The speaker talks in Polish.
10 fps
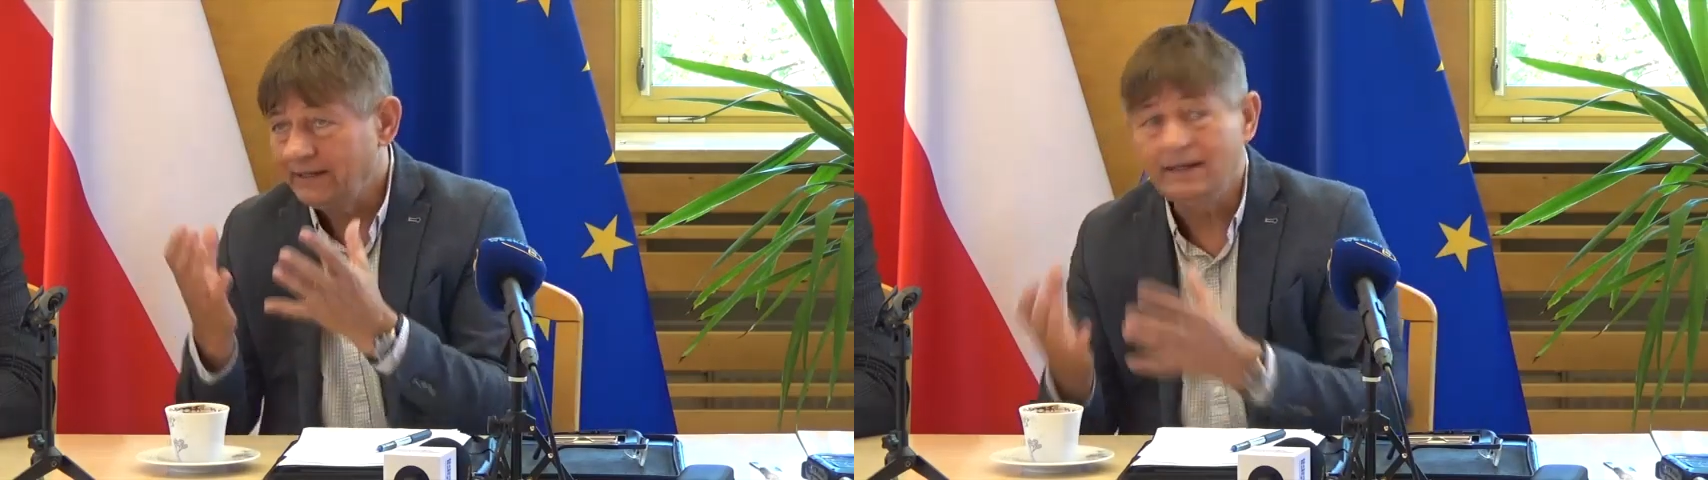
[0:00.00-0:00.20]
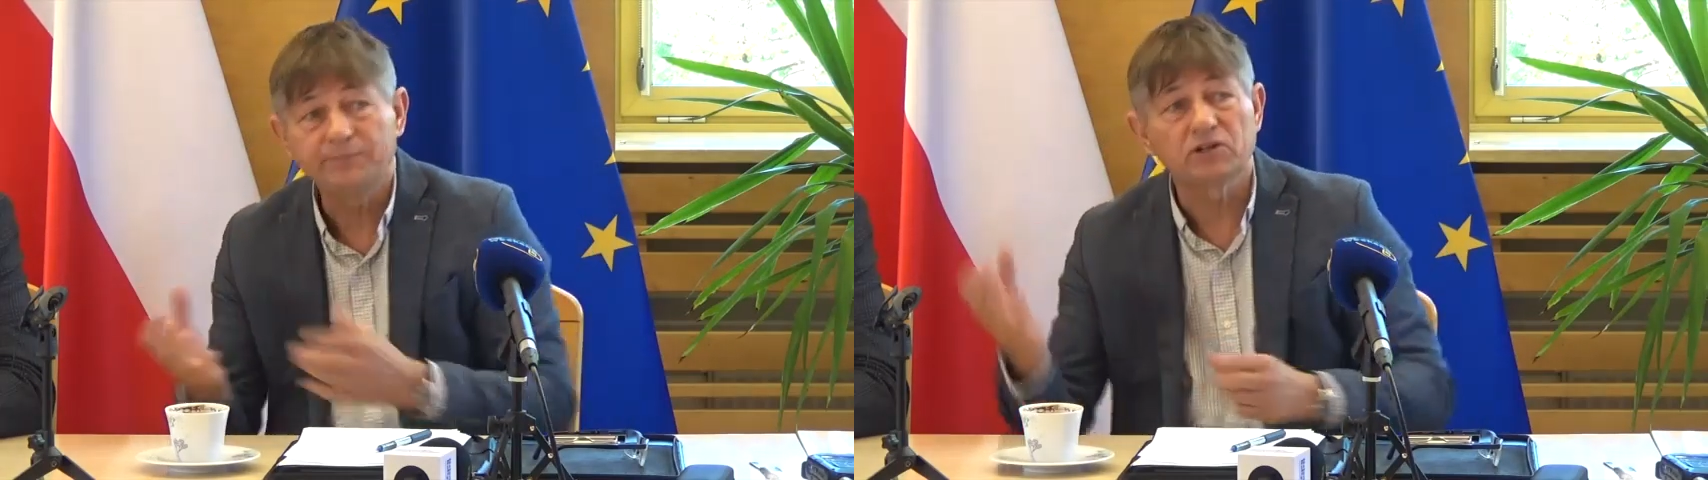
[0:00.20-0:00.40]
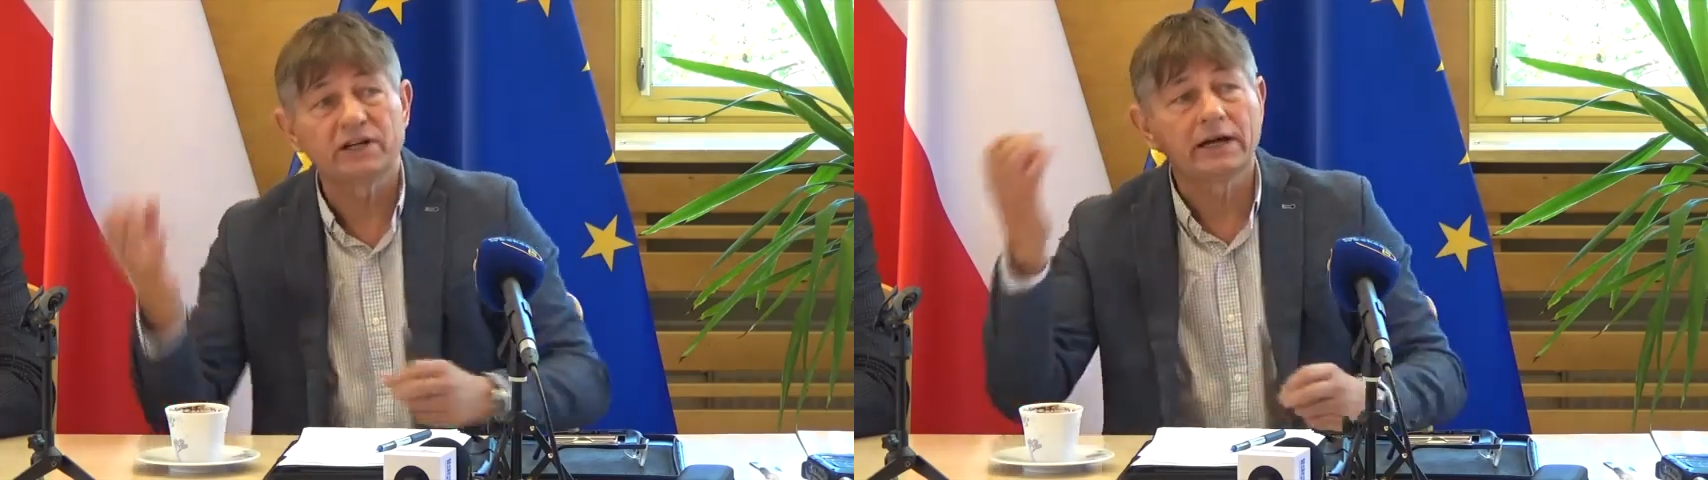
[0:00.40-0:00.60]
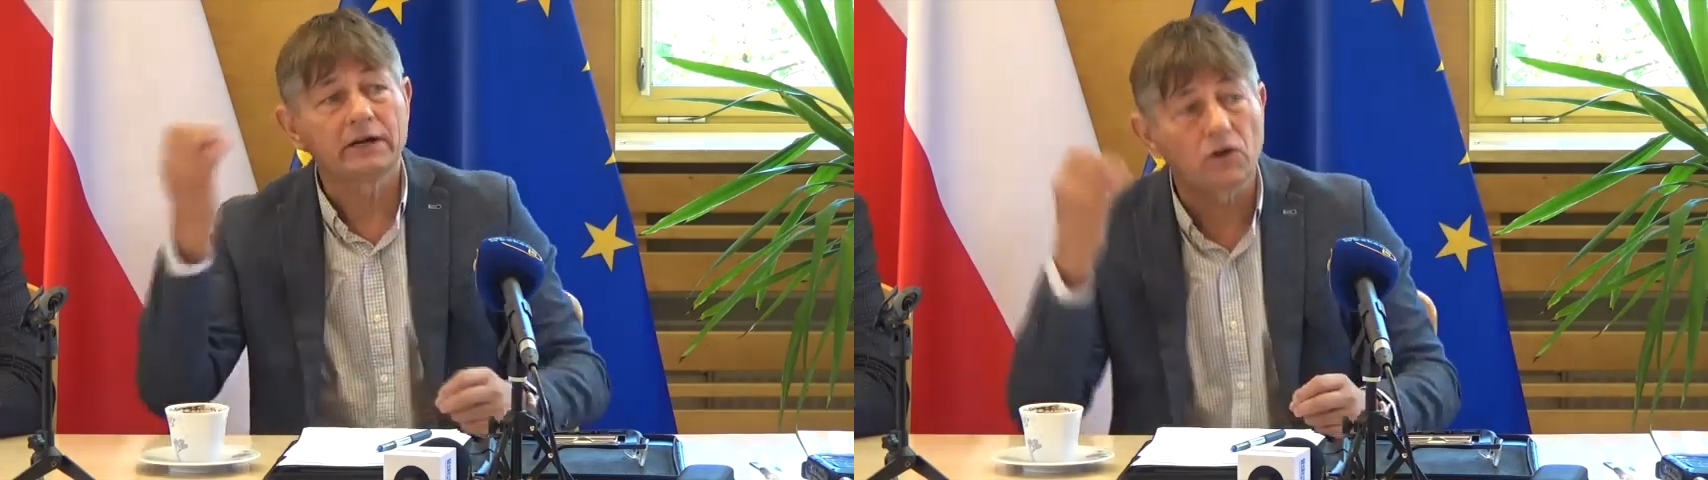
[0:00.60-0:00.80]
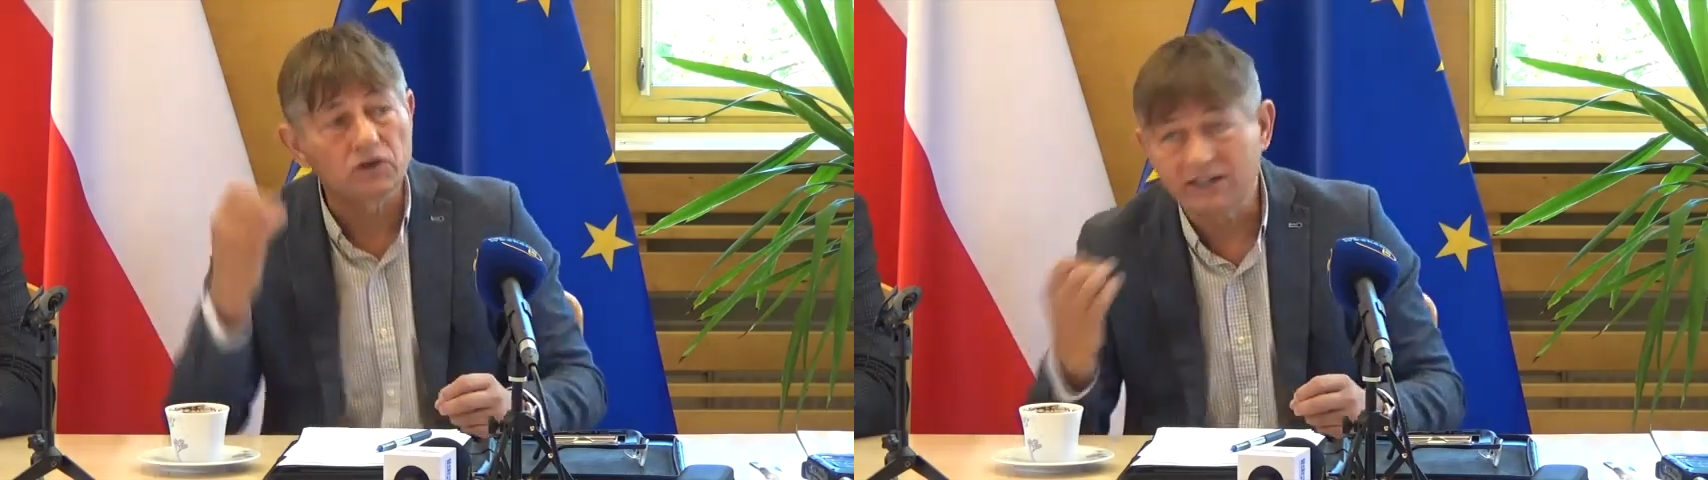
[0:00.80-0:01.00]
nie
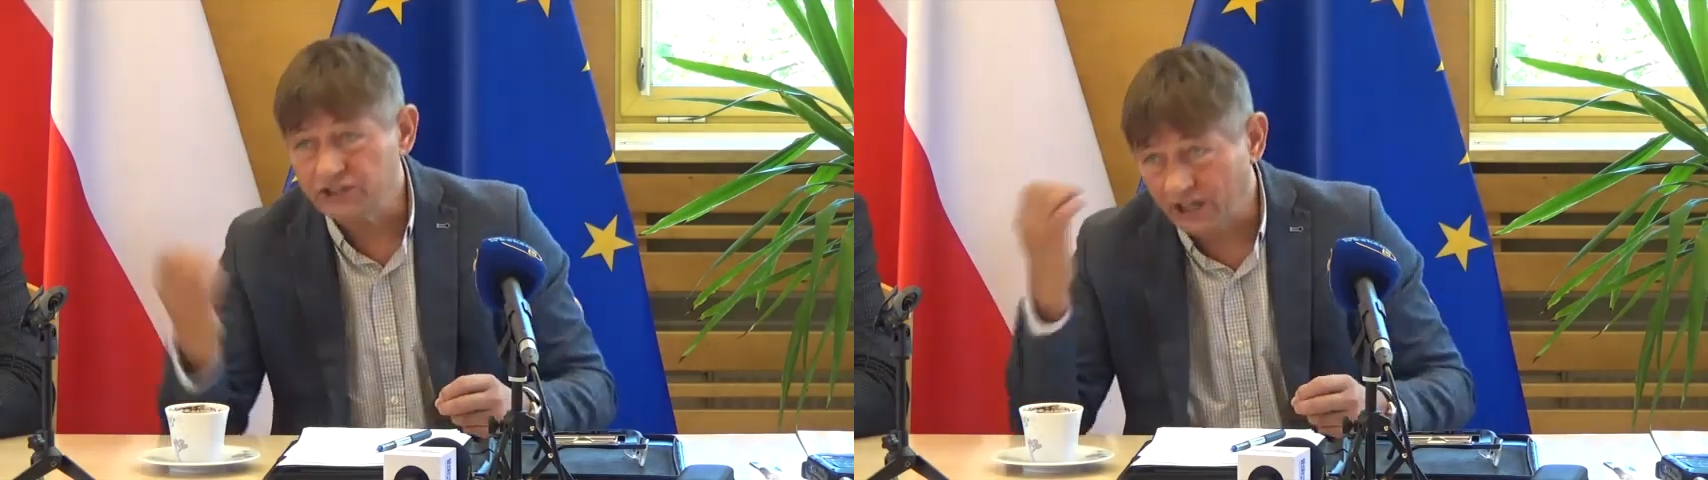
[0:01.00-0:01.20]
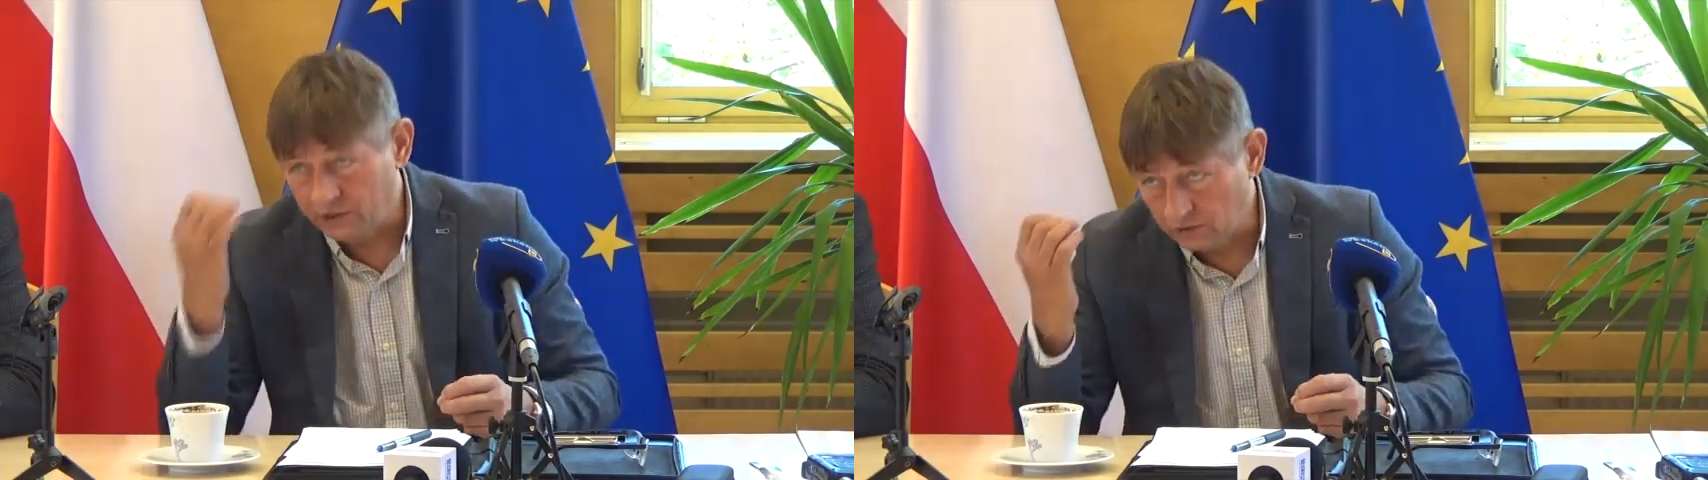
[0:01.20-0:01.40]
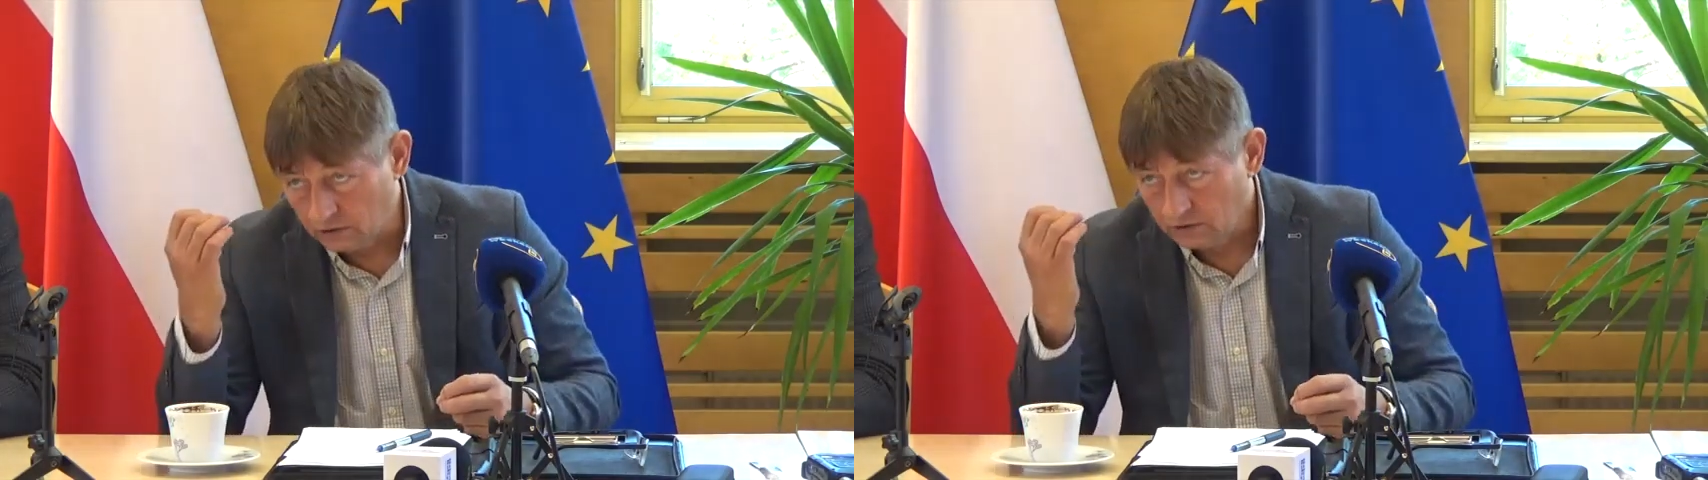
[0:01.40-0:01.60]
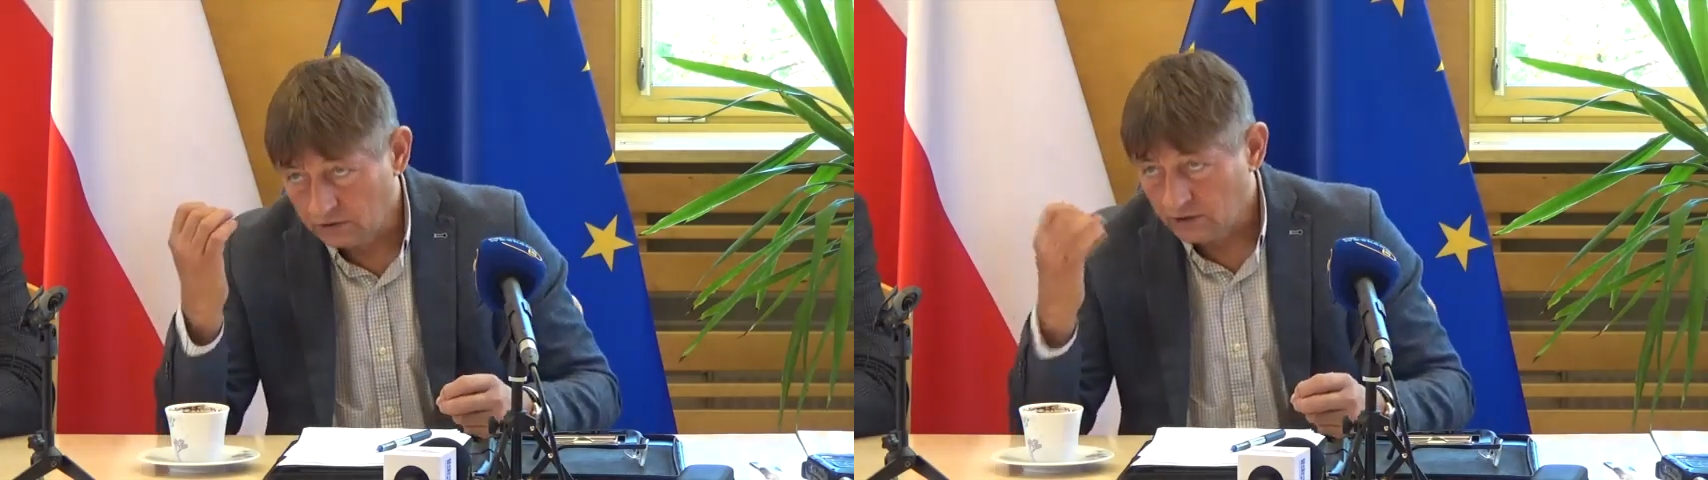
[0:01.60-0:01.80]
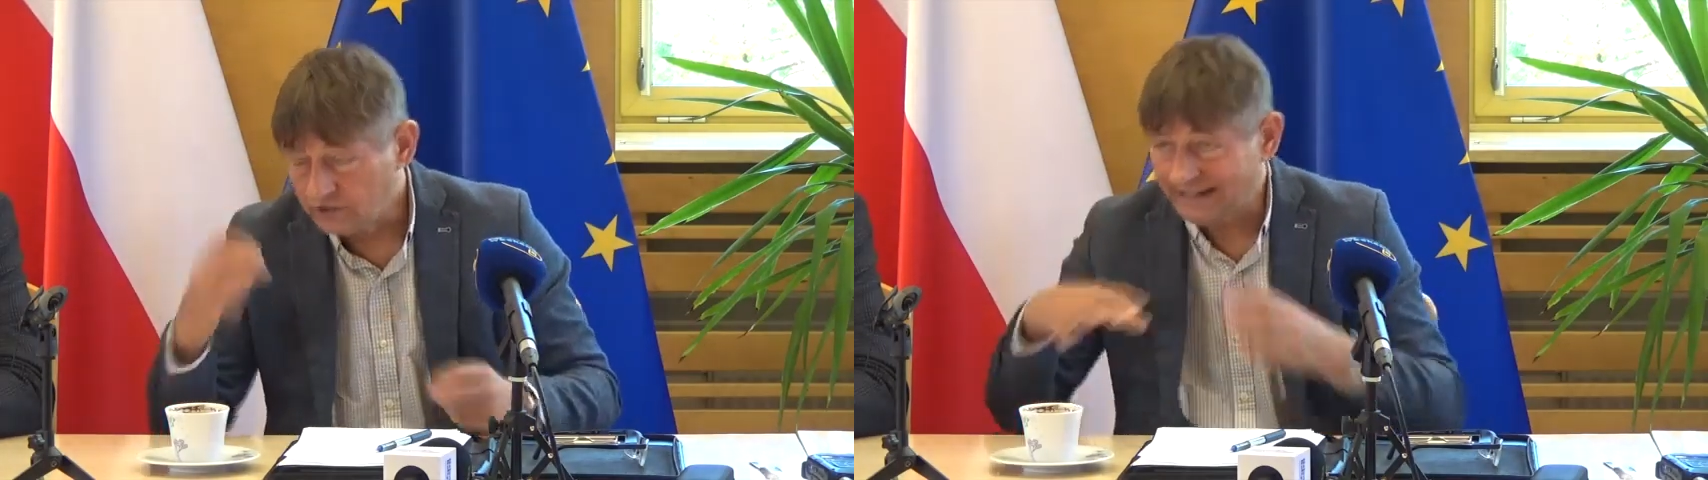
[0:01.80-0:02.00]
podlegają odlesieniu,
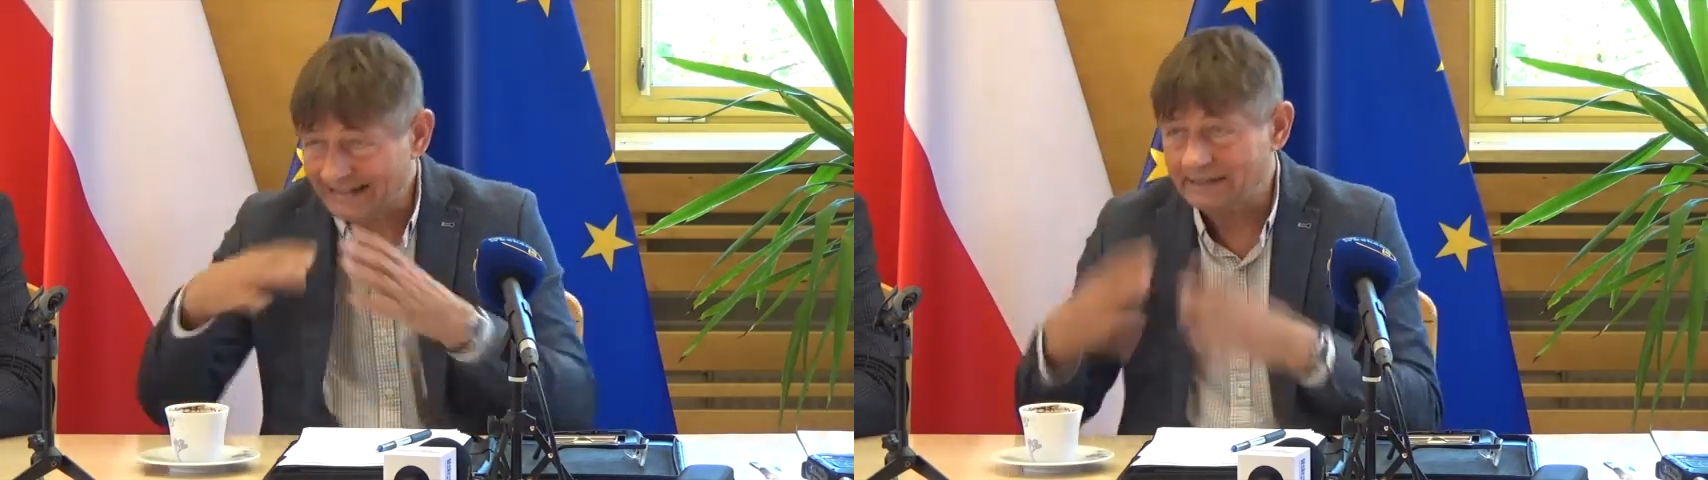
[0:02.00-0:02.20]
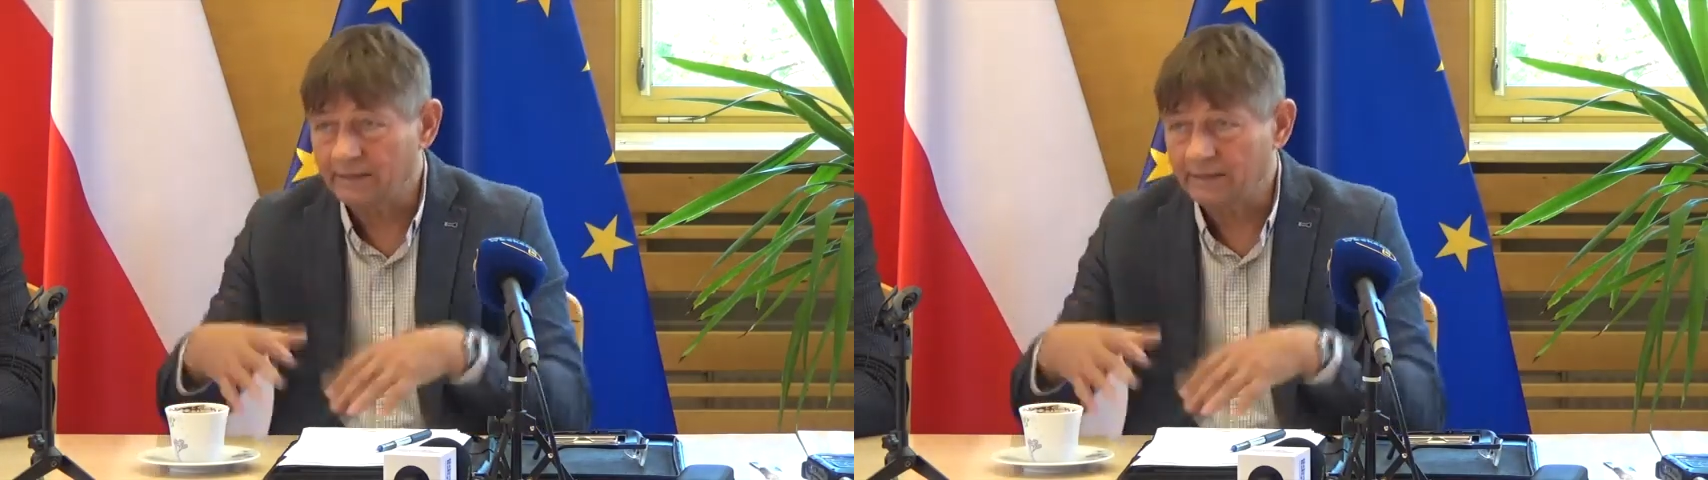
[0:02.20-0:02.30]
czy lasy